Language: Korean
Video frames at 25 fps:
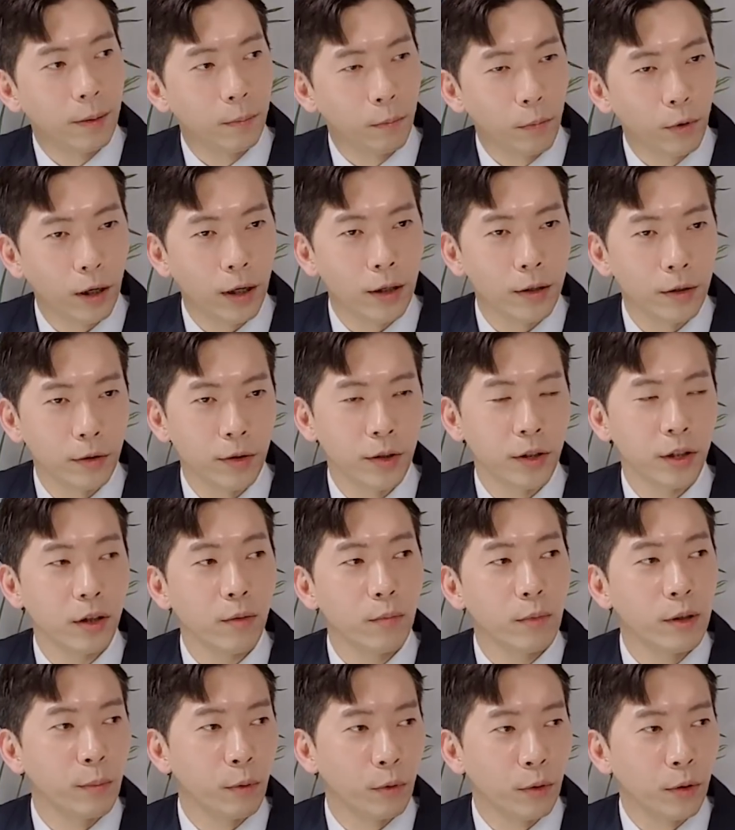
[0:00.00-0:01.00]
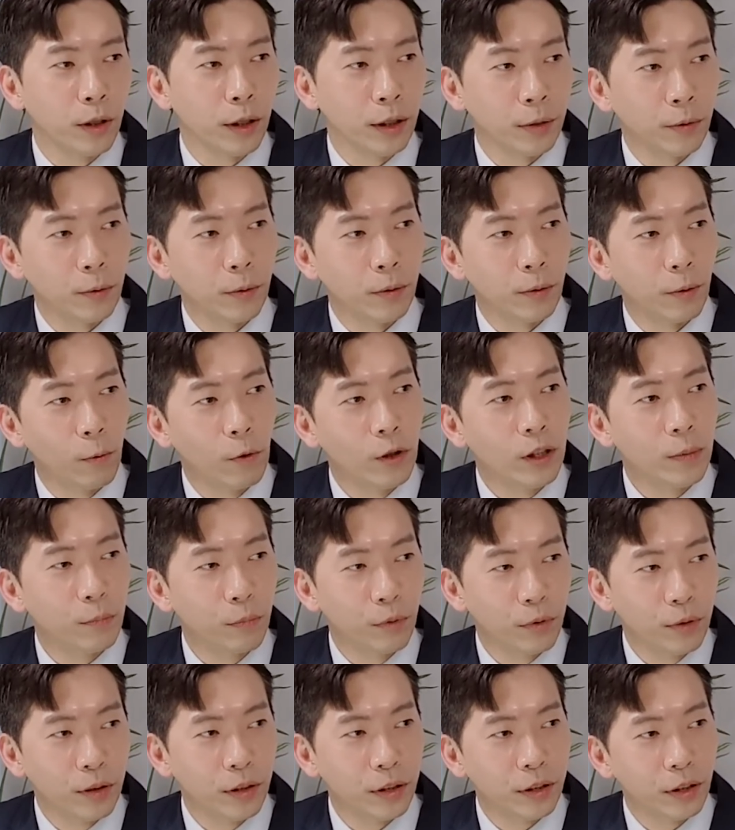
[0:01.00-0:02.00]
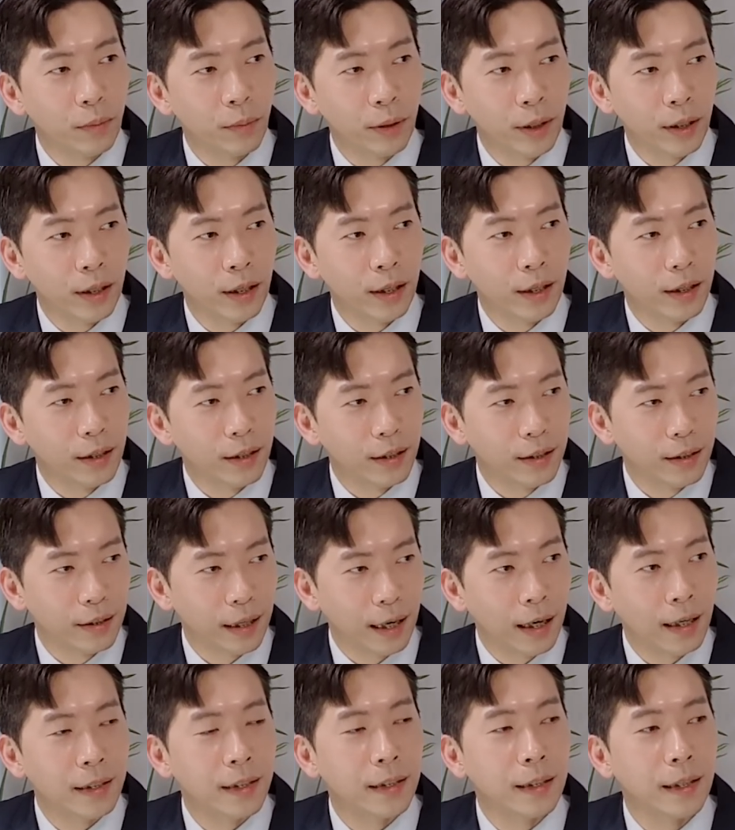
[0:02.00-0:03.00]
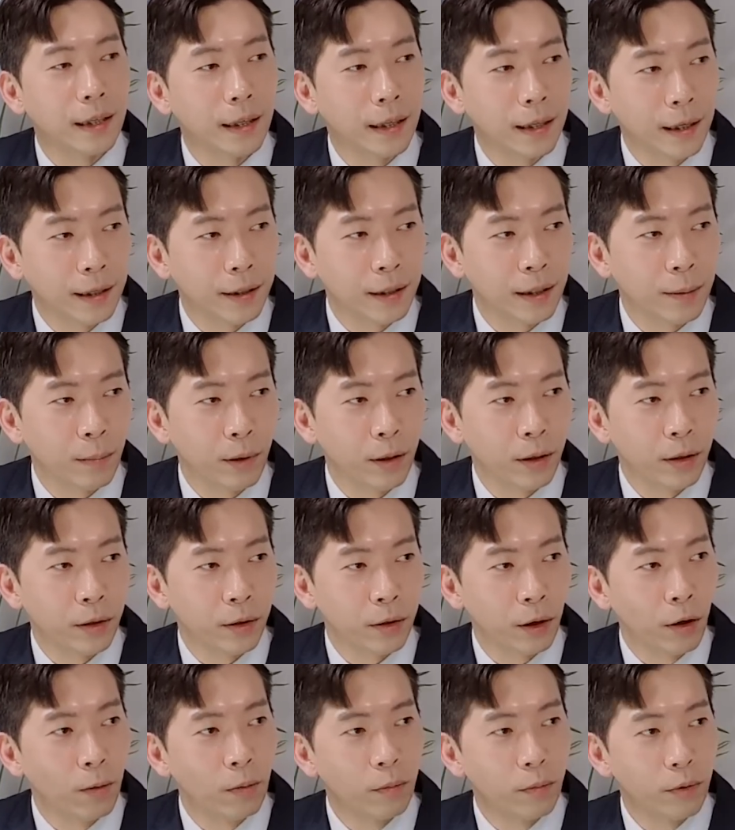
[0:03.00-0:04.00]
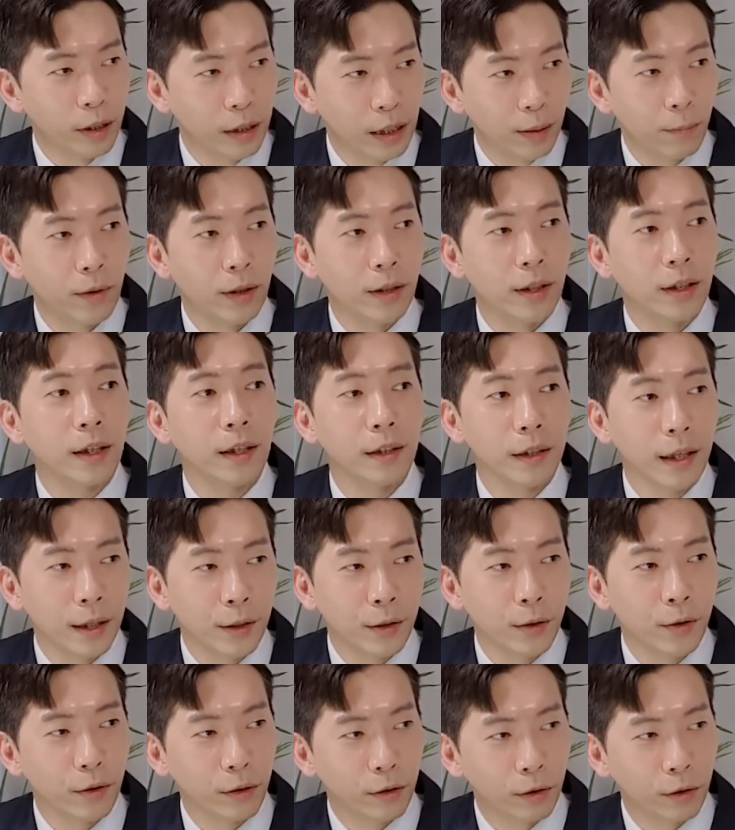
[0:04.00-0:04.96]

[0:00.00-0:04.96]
뭐 예를 들어서 시험을 보더라도 50분 시험이 다 지나가게 되면 0분이 되면 이제 끝나죠.